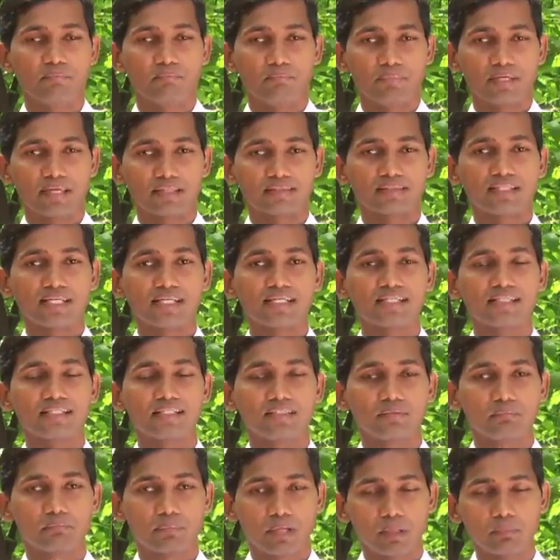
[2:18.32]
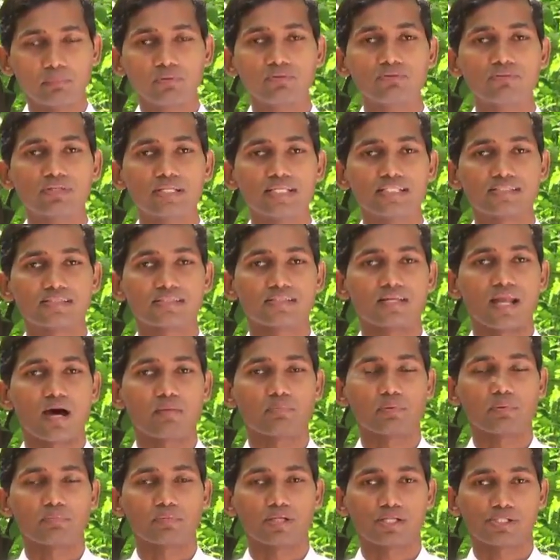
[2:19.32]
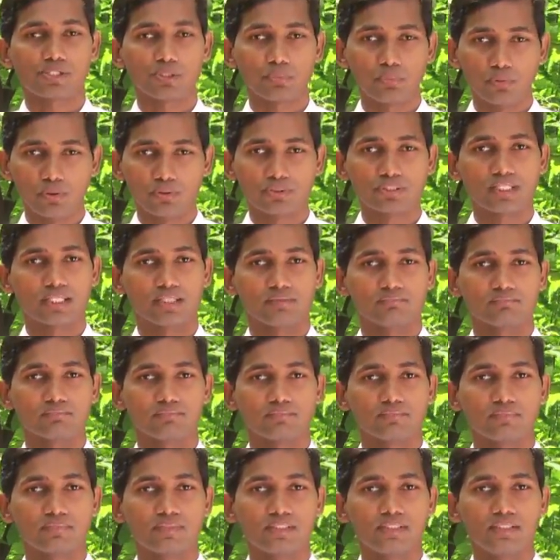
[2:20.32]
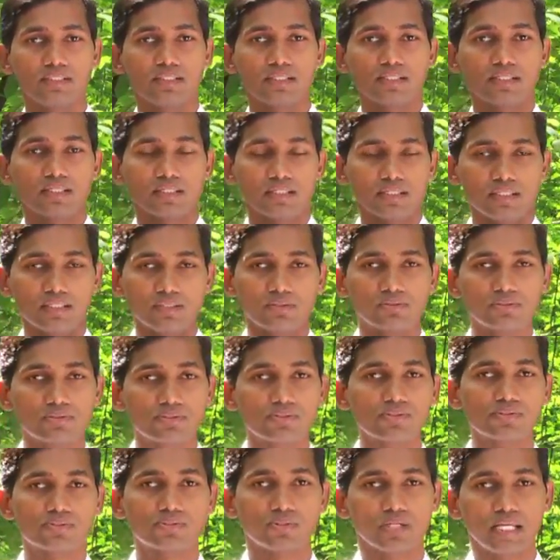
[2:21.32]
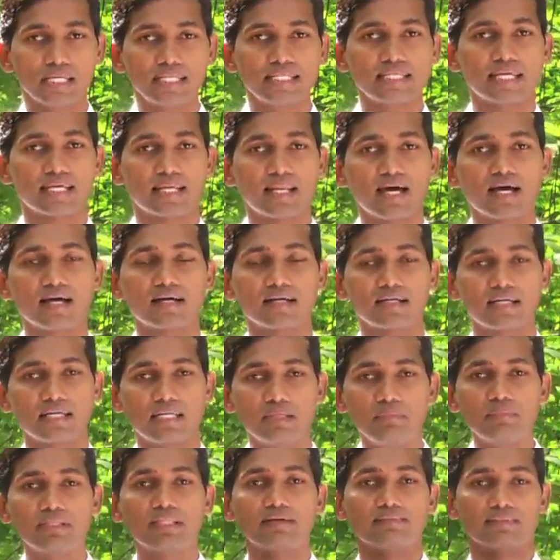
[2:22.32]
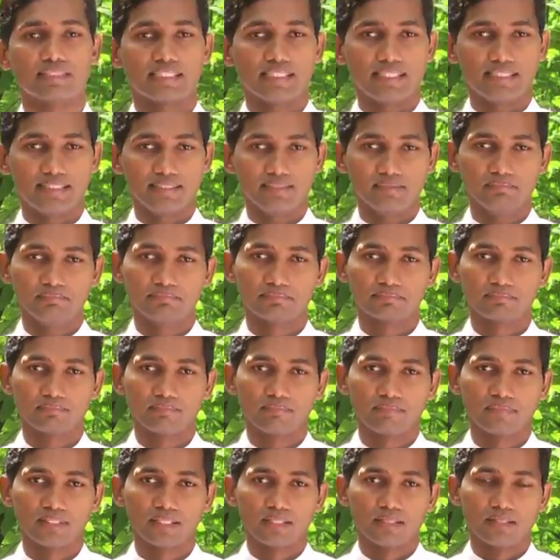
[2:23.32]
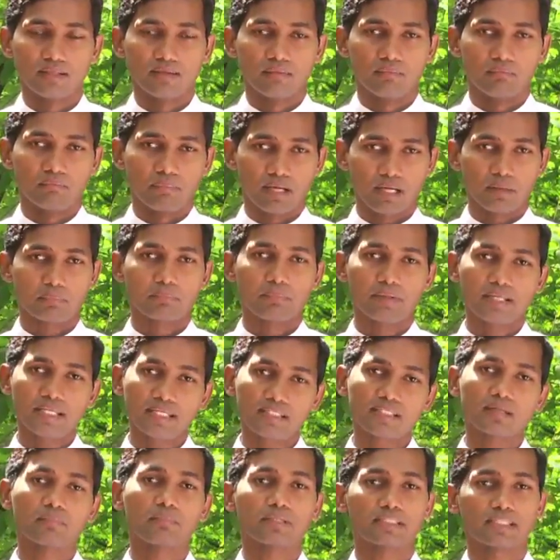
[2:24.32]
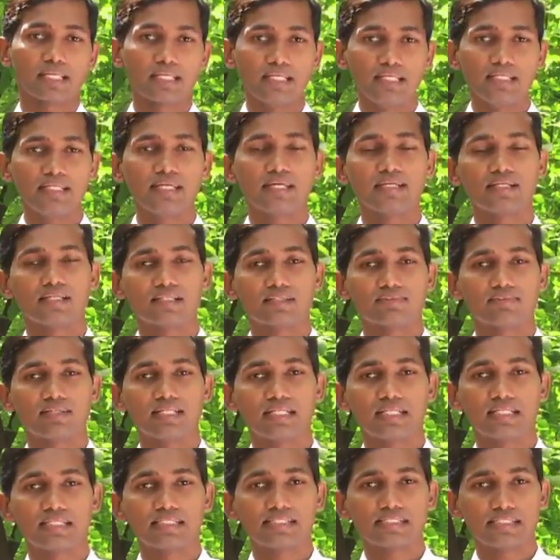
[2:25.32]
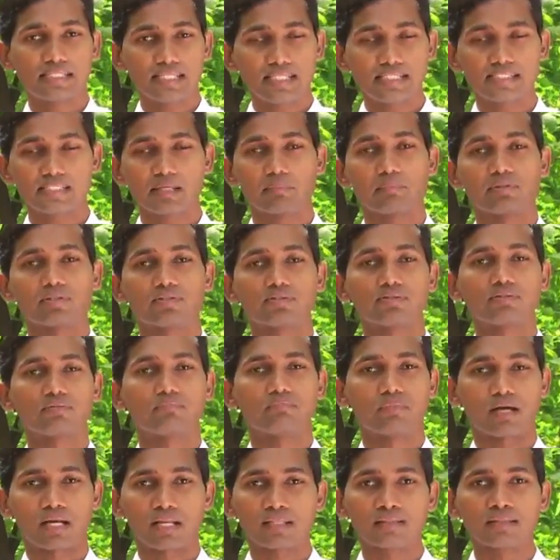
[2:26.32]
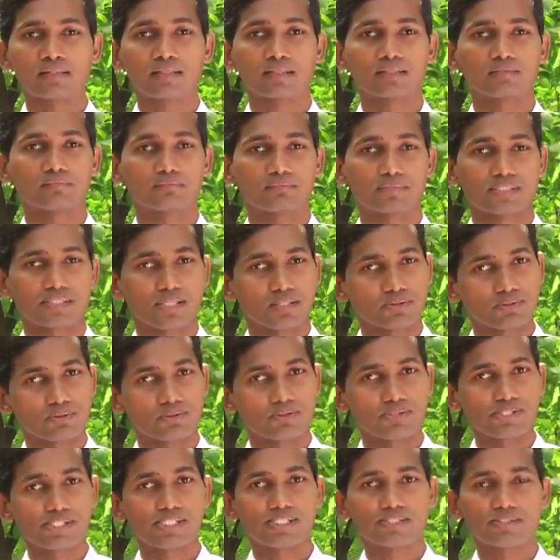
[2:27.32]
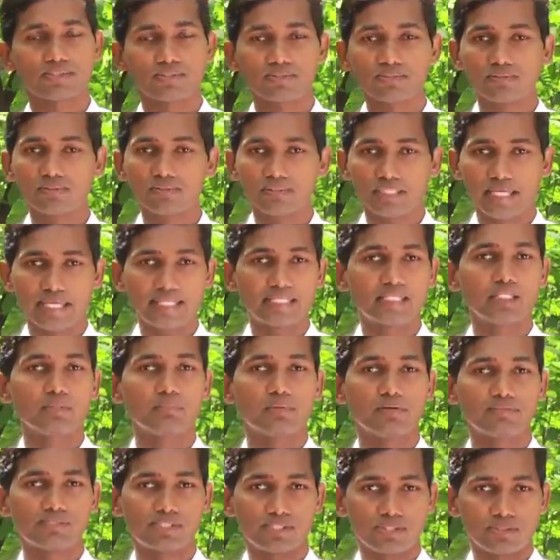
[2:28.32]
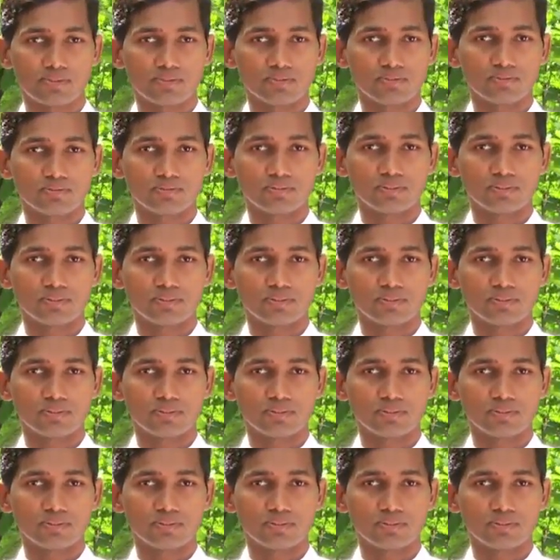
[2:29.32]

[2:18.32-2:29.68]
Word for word: మీ అందరికీ ప్రభు క్రీస్తునామమున శుభోదయం ఈరోజు జులై నెల ఎనిమిదవ తేదీ మన ప్రియతమ తల్లి అయినటువంటి శ్రీ సభతో మనందరం సంతోషిస్తూ ఏకీభవిస్తూ